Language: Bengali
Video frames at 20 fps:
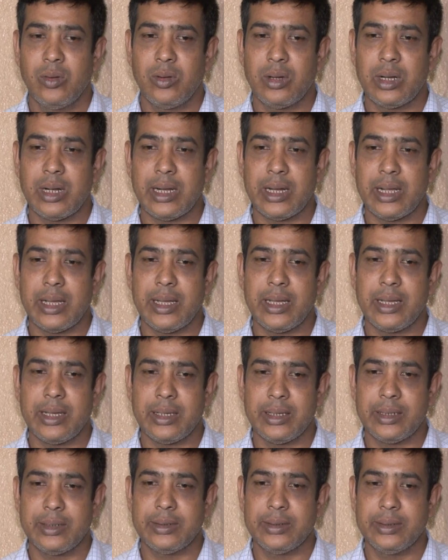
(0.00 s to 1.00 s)
ওনারা
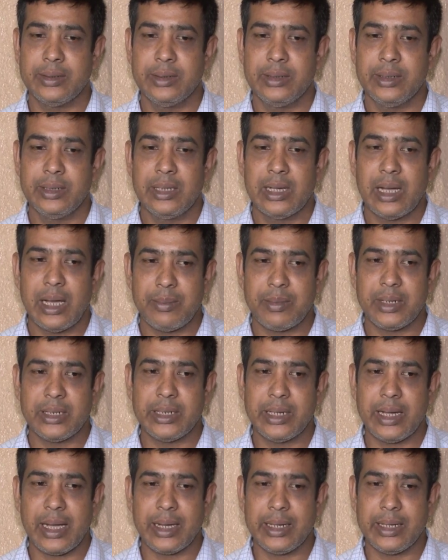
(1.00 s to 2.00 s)

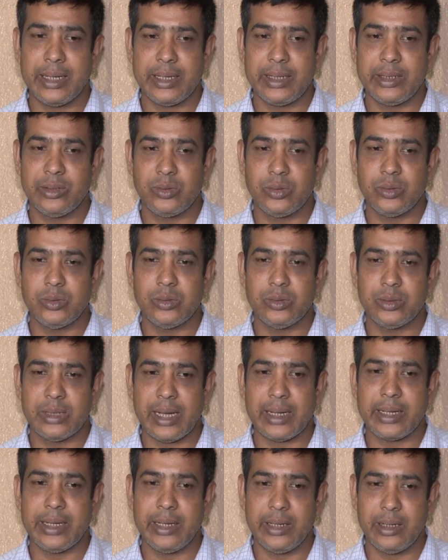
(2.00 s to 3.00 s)
আমাকে আগে কিছু
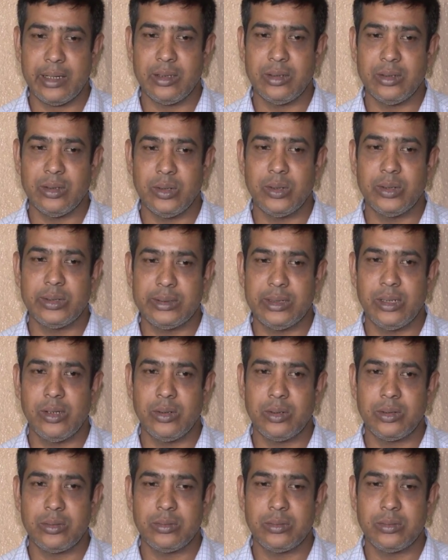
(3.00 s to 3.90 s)
নাকে ধরছিল